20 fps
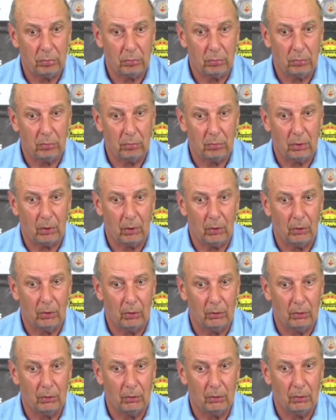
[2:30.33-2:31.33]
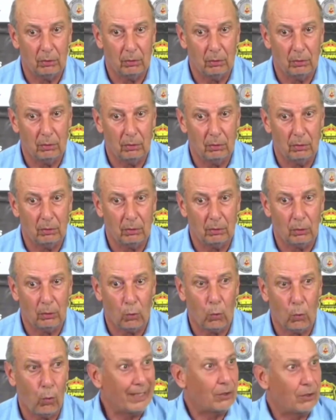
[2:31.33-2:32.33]
con
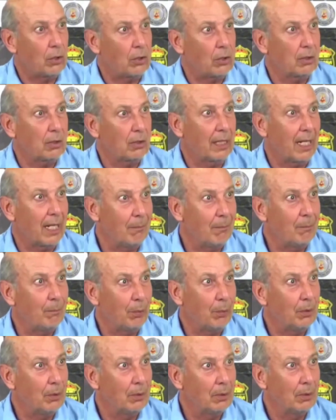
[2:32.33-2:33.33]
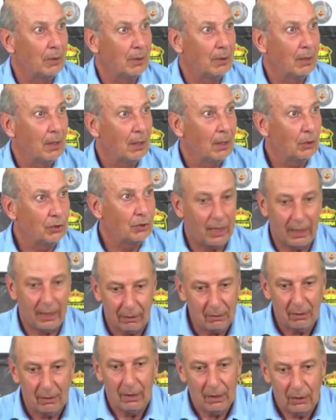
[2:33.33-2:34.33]
cuatro en campo. O sea,
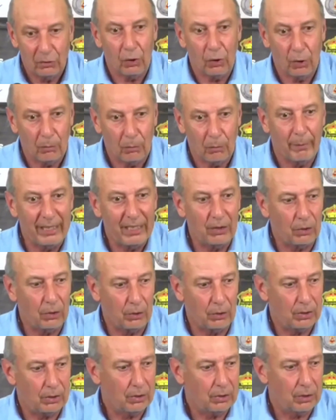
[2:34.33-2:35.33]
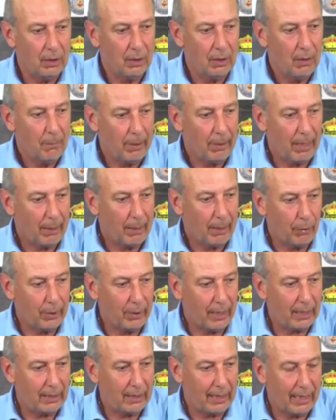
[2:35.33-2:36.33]
son momentos para
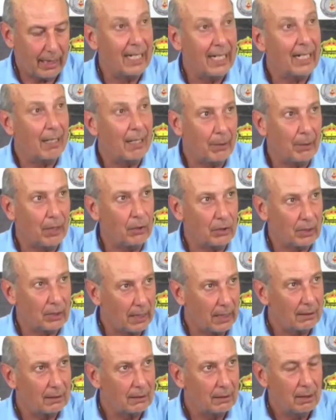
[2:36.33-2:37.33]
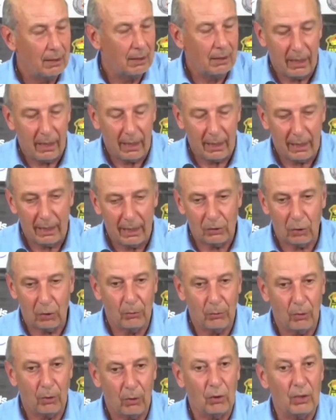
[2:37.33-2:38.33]
poder tener la pelota. Eh,
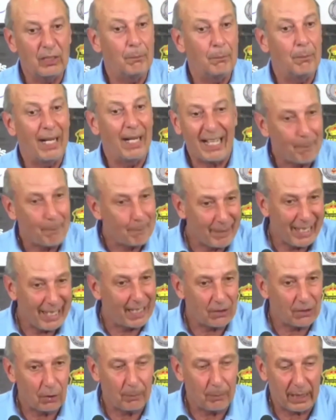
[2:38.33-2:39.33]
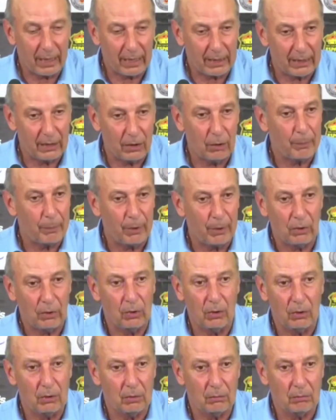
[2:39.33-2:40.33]
va cambiando el partido,
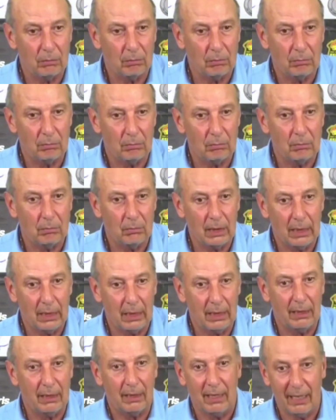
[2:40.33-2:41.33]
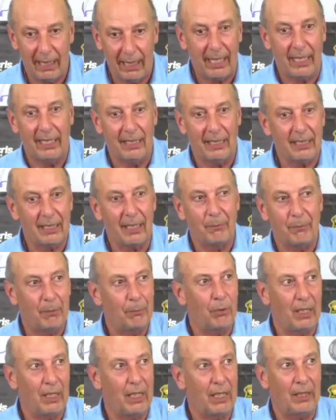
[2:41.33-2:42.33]
pero eh, en las redes también
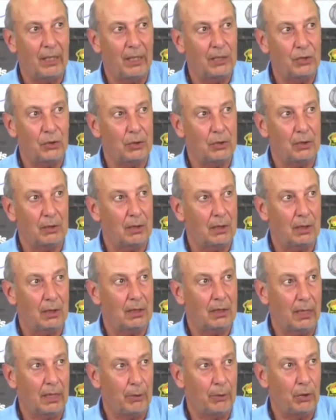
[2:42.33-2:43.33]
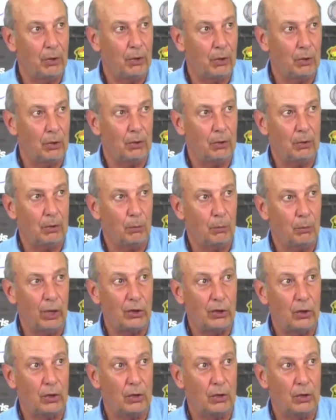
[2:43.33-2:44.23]
podrían haber dicho, terminó Vuelto,